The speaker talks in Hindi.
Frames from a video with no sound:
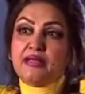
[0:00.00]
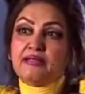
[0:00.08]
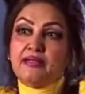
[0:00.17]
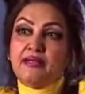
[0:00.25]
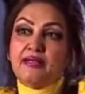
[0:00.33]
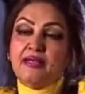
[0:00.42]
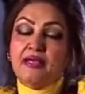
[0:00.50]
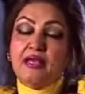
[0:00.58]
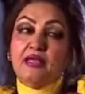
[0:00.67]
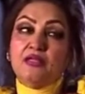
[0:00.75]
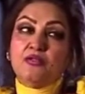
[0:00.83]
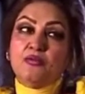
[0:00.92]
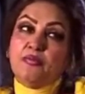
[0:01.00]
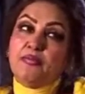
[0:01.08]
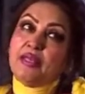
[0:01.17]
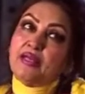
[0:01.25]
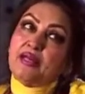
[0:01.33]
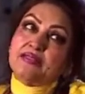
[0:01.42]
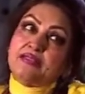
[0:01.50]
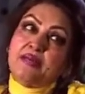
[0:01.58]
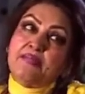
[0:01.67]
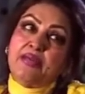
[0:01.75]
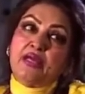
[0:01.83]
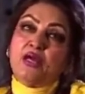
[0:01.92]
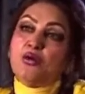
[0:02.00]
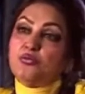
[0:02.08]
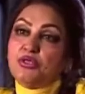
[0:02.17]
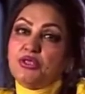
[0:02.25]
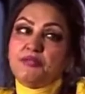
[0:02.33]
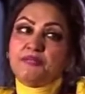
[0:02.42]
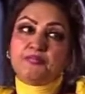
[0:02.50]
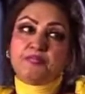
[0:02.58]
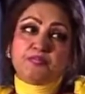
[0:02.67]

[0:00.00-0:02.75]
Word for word: बात है तो ये मैंने कहा अच्छा मैं गाऊंगी